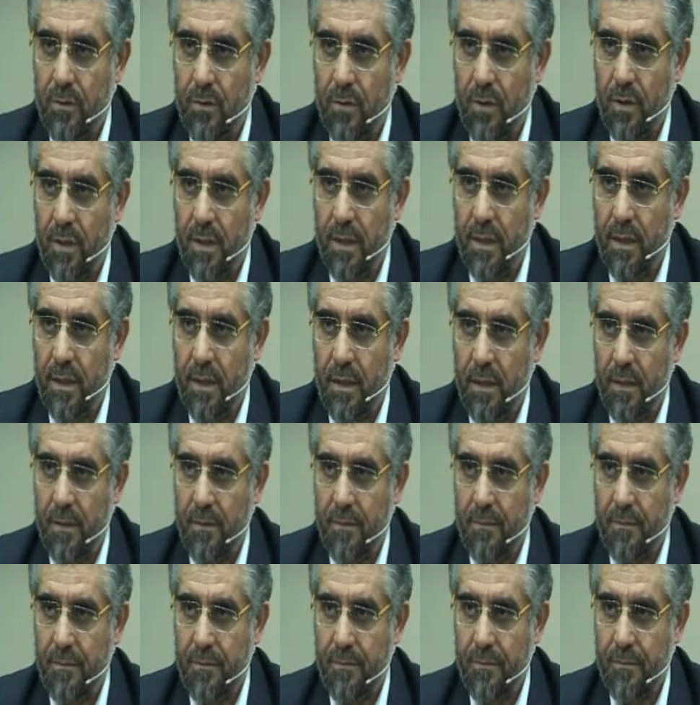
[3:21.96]
Diyor ki
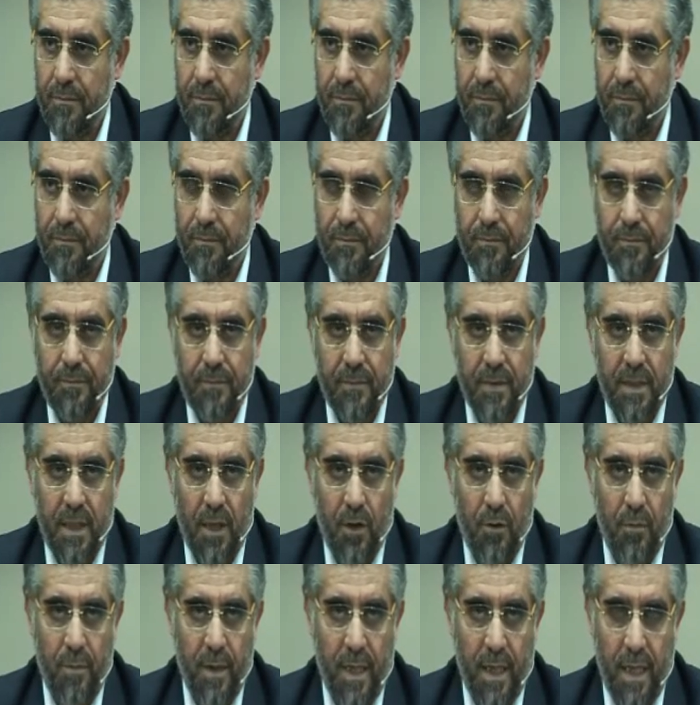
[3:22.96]

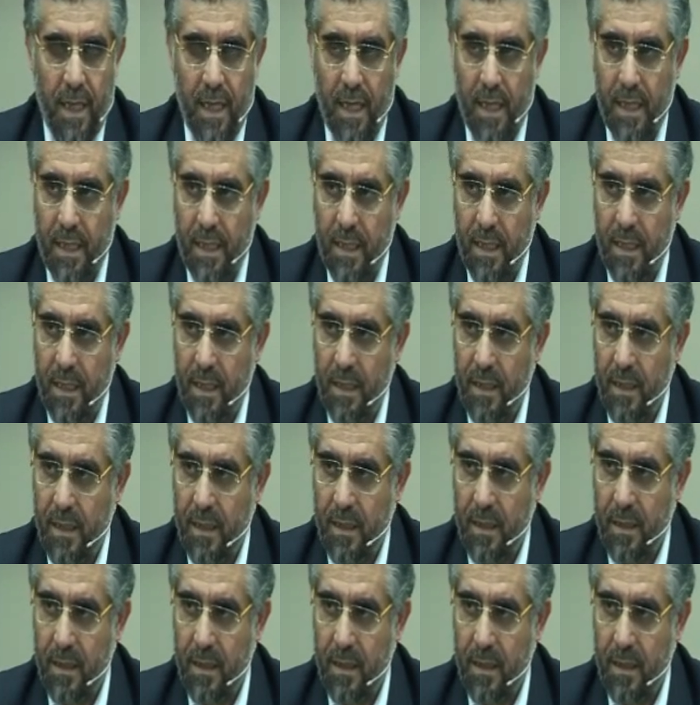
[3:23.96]
tevbe ile ilgili